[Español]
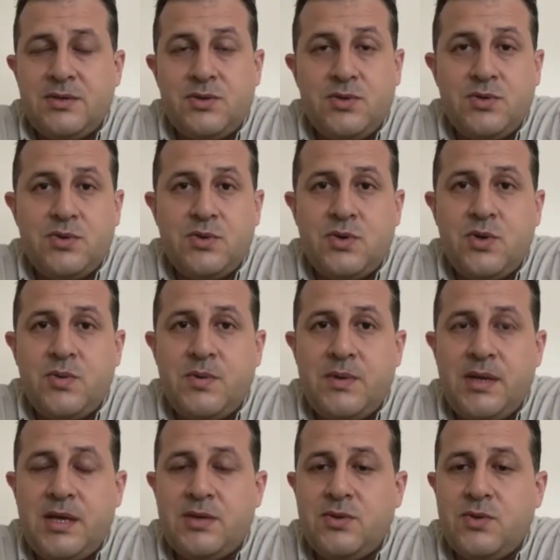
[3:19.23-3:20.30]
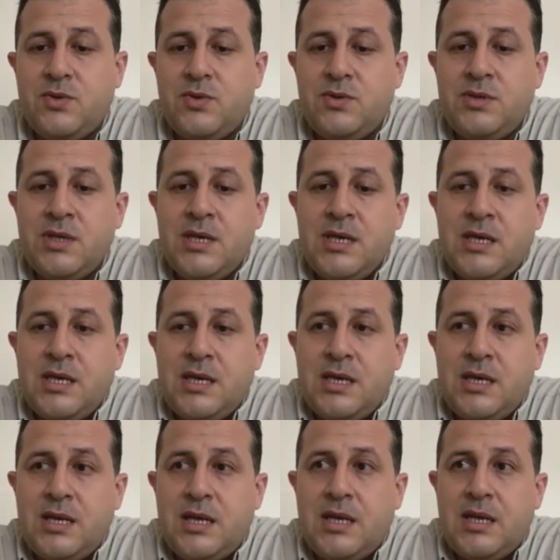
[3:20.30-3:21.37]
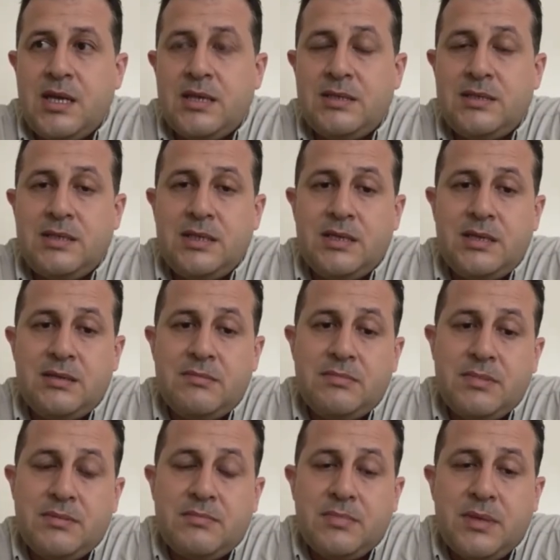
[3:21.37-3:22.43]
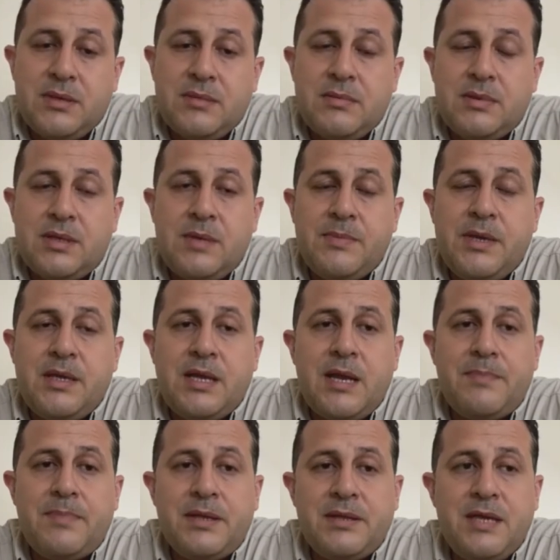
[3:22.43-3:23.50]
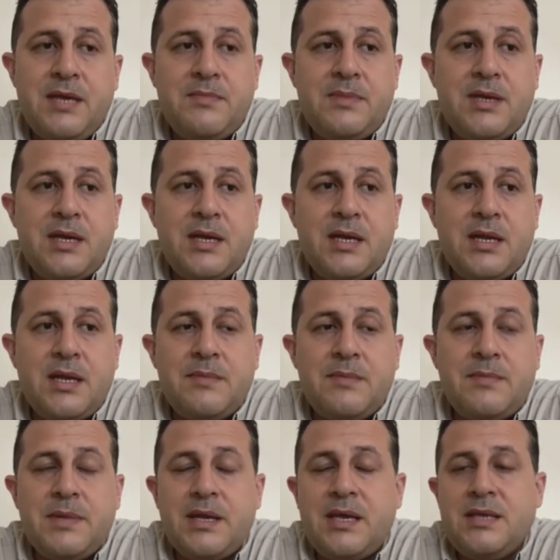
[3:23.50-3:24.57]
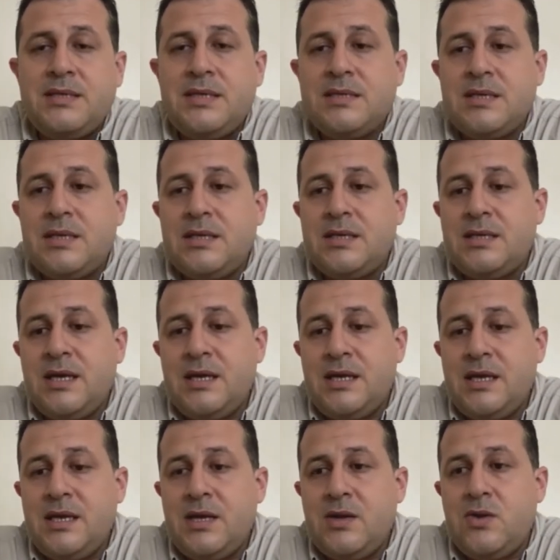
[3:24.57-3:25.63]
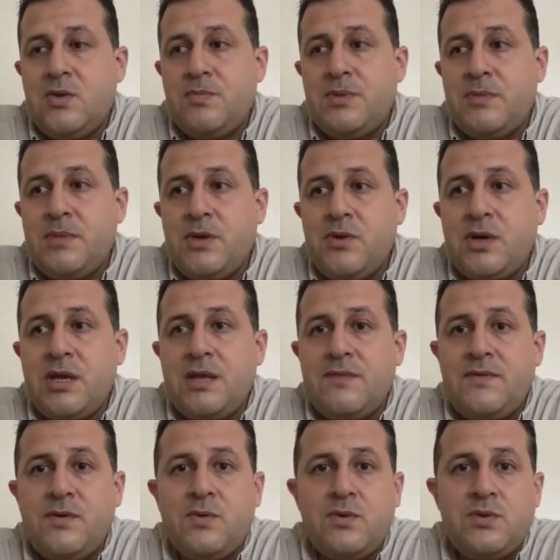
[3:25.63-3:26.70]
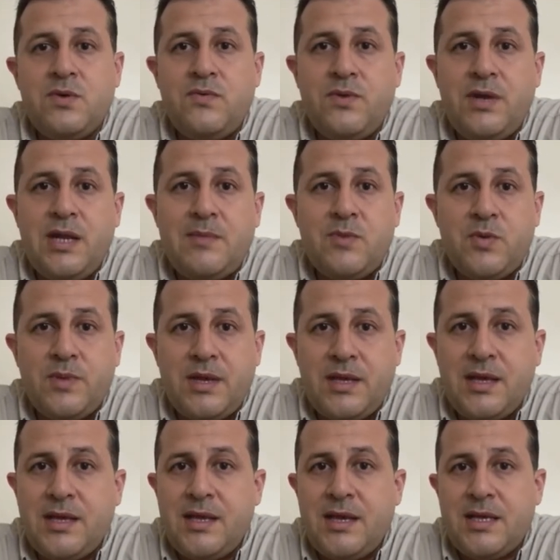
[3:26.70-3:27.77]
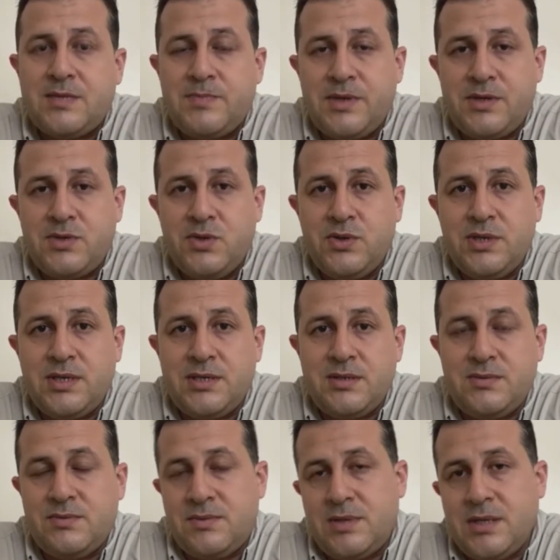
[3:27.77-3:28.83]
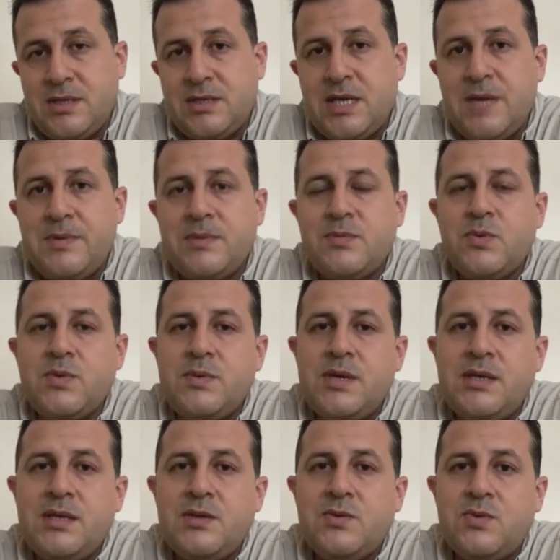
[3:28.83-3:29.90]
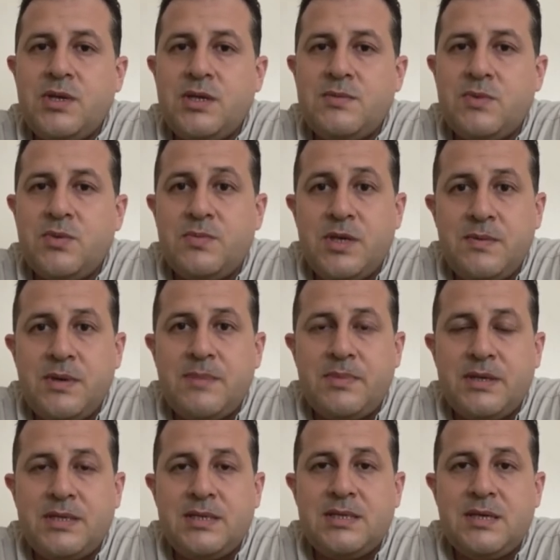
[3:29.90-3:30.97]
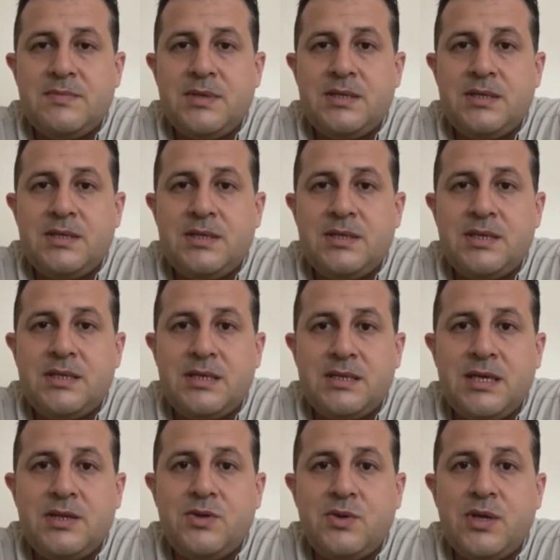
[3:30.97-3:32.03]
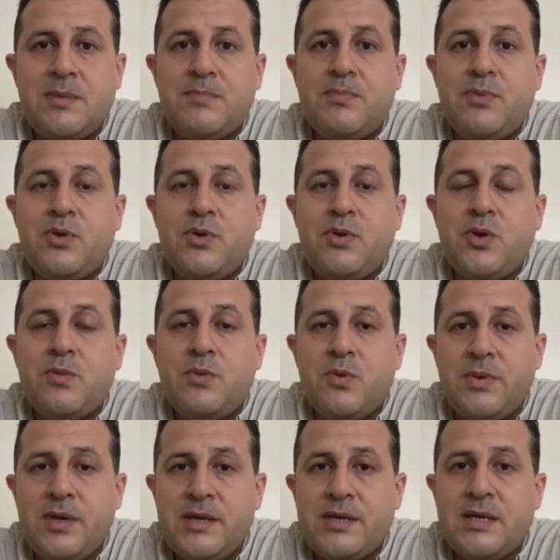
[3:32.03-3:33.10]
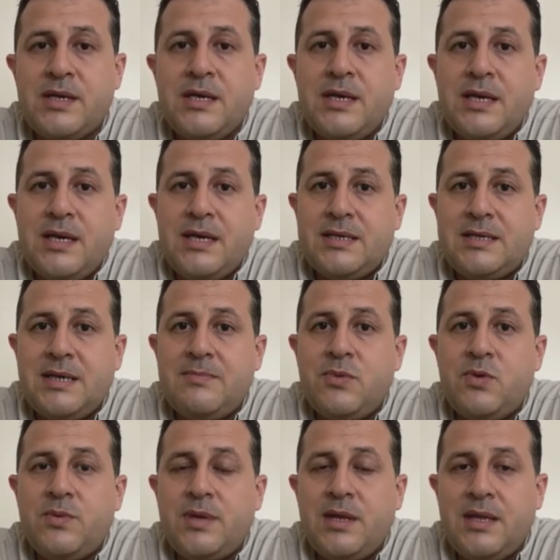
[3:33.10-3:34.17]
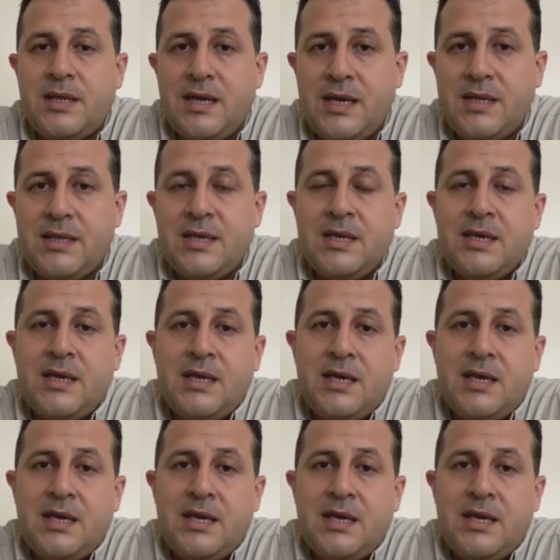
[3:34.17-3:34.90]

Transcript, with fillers: y eso nos tocó vivir a todos. este tema de la pandemia, la emergencia sanitaria, lo primero que dificultó fue la movilidad de las personas. Ustedes saben muy bien, el turismo vive precisamente tratando de promover esa movilidad